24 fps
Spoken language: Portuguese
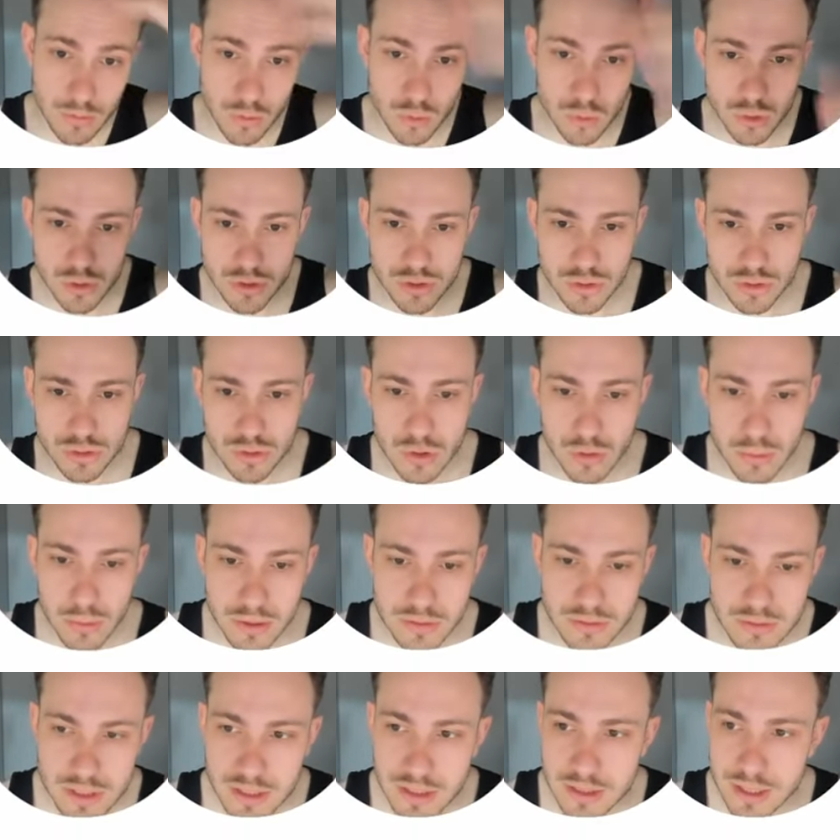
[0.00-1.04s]
use os
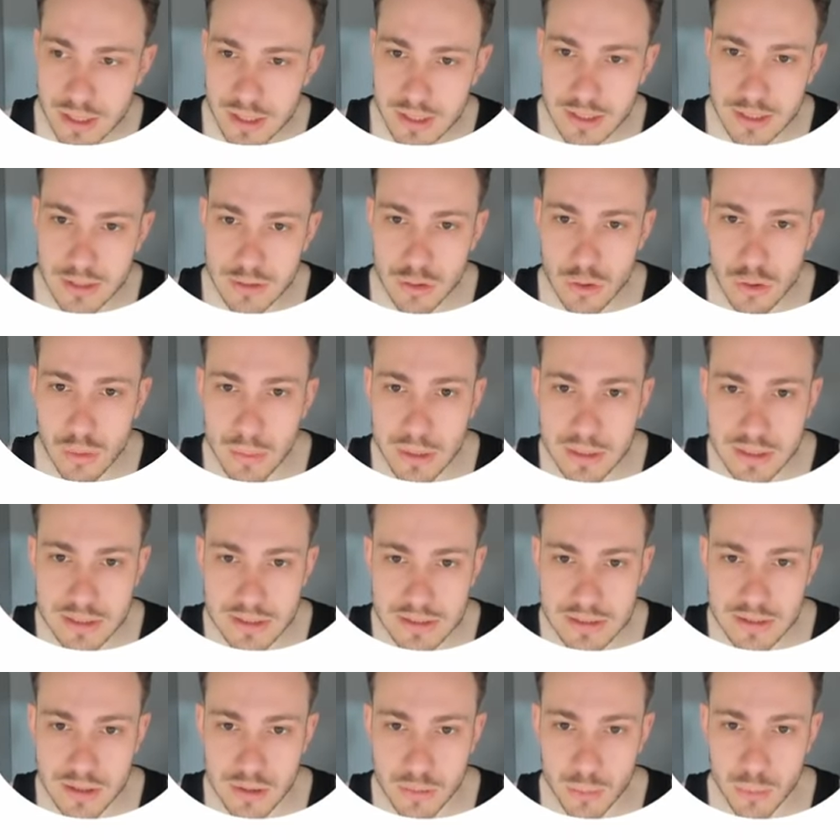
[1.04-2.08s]
comandos que está aqui na
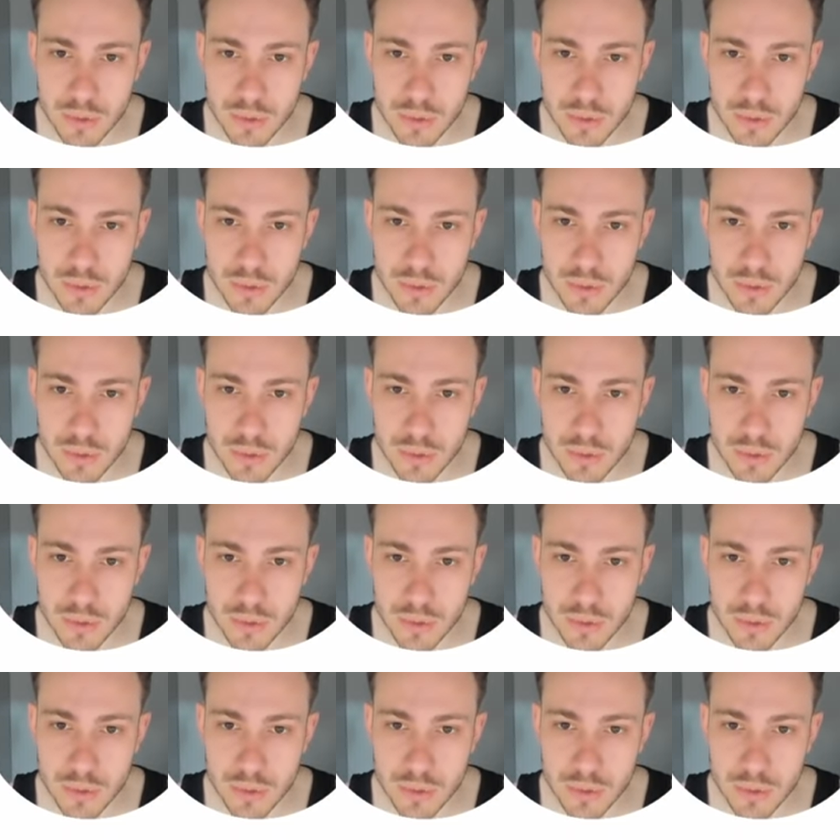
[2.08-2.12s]
documentação,